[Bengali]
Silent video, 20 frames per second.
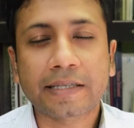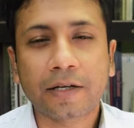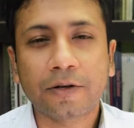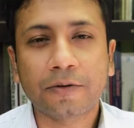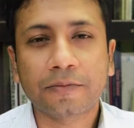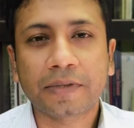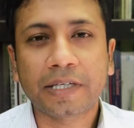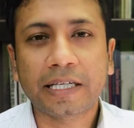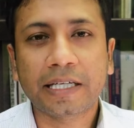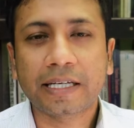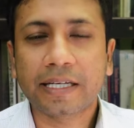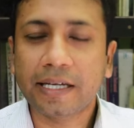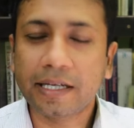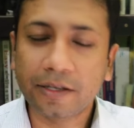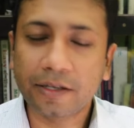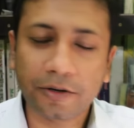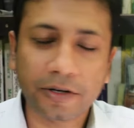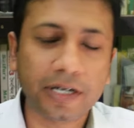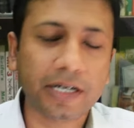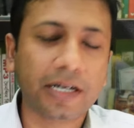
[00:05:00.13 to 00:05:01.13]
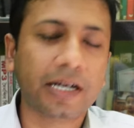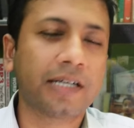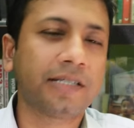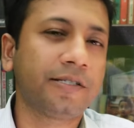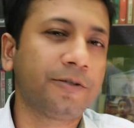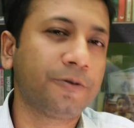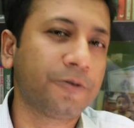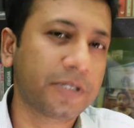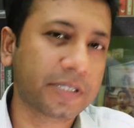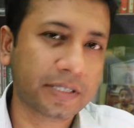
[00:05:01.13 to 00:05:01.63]
এসালন ঠিক এই ধরনের
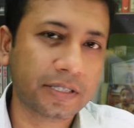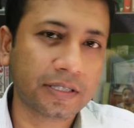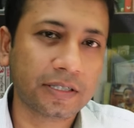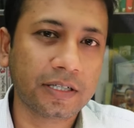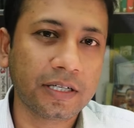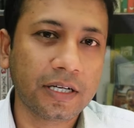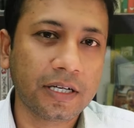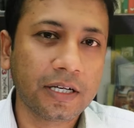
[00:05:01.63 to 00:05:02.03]
কাজই করেছেন